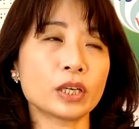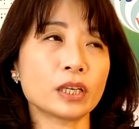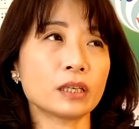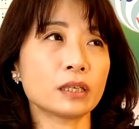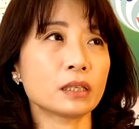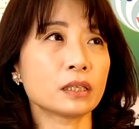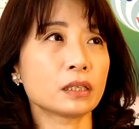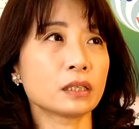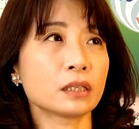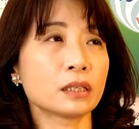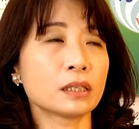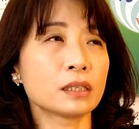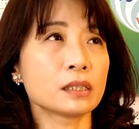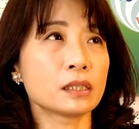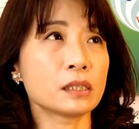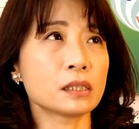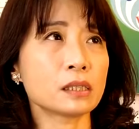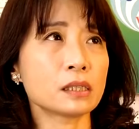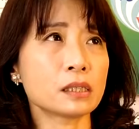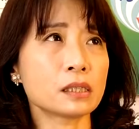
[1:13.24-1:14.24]
为
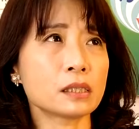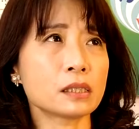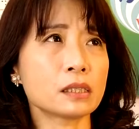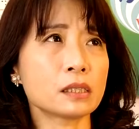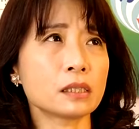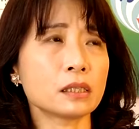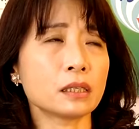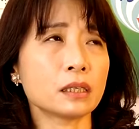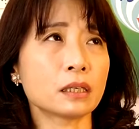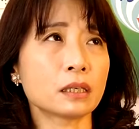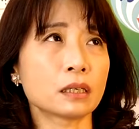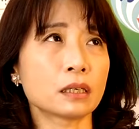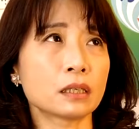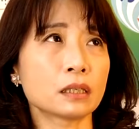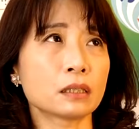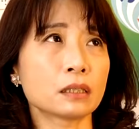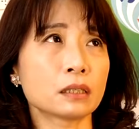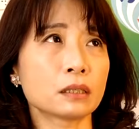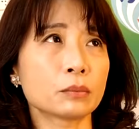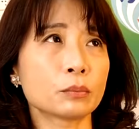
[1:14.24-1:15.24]
其实
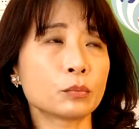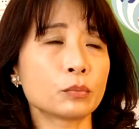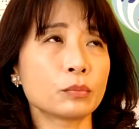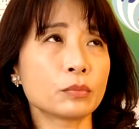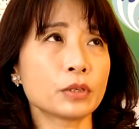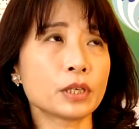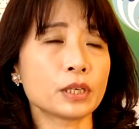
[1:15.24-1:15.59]
嗯。